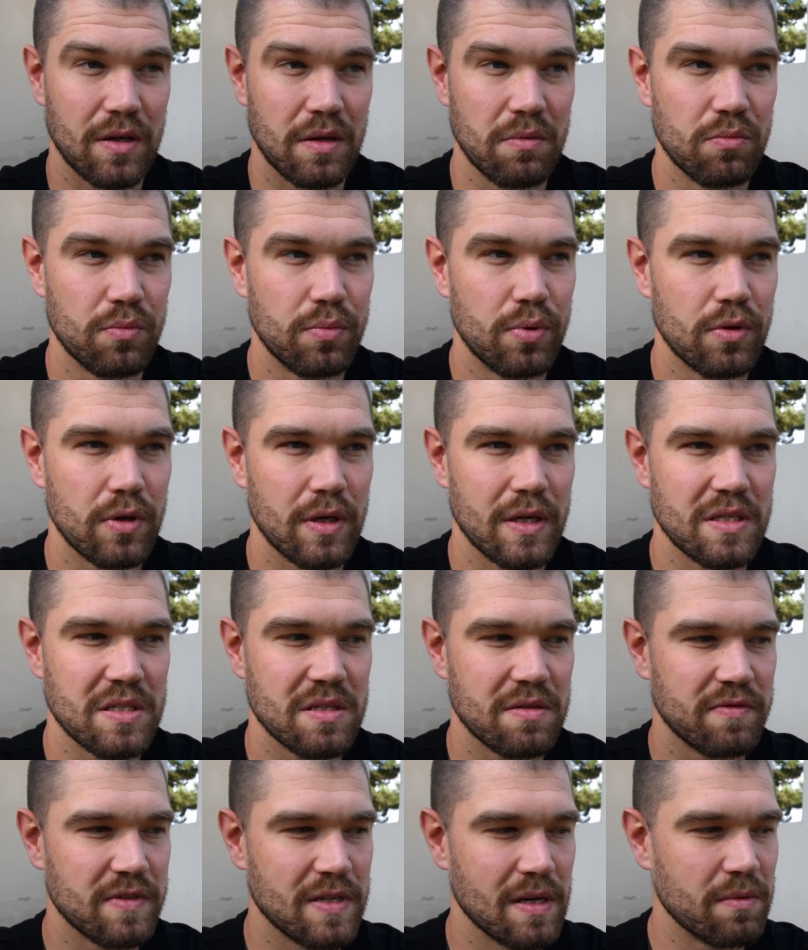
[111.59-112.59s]
kim Bóg
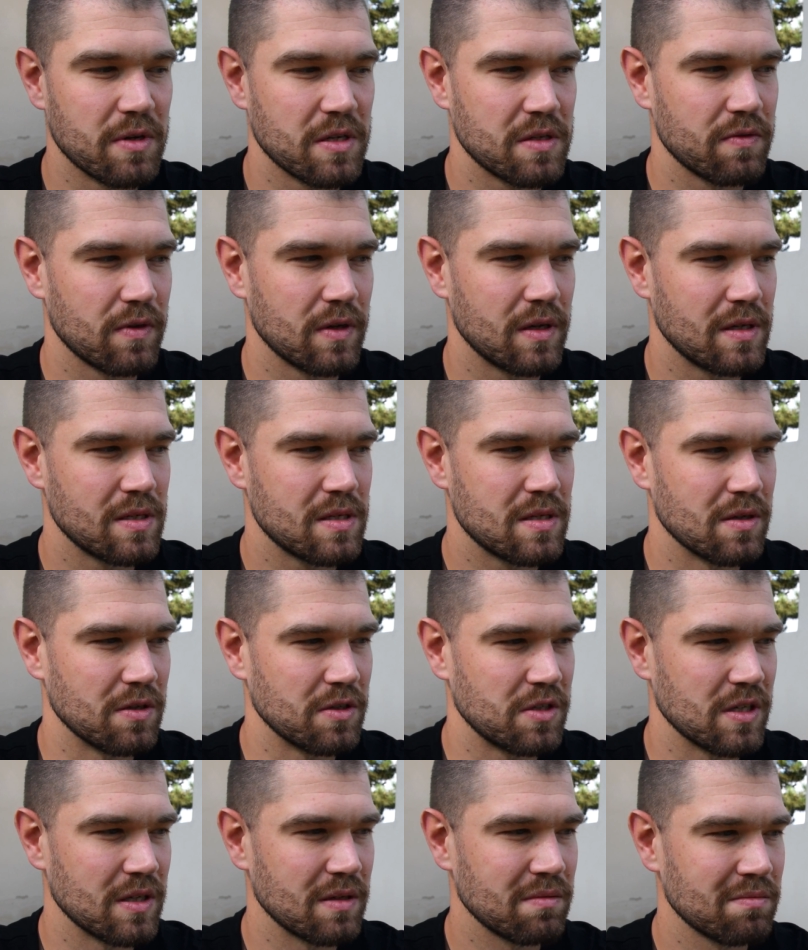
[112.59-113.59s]
jest w samej swojej
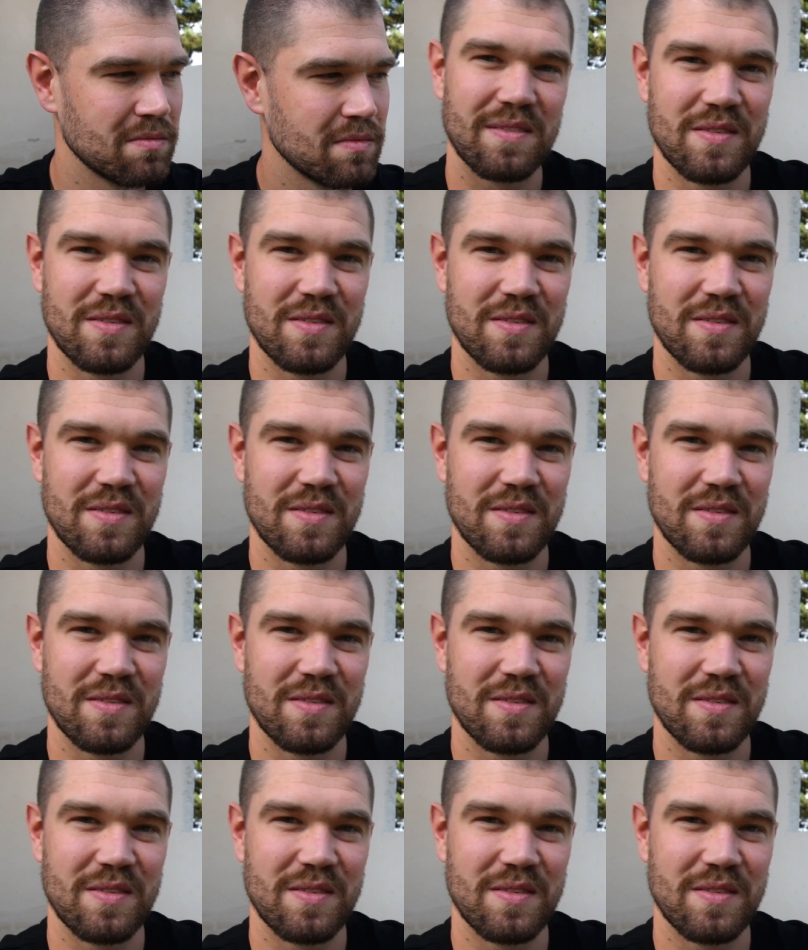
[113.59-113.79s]
istocie.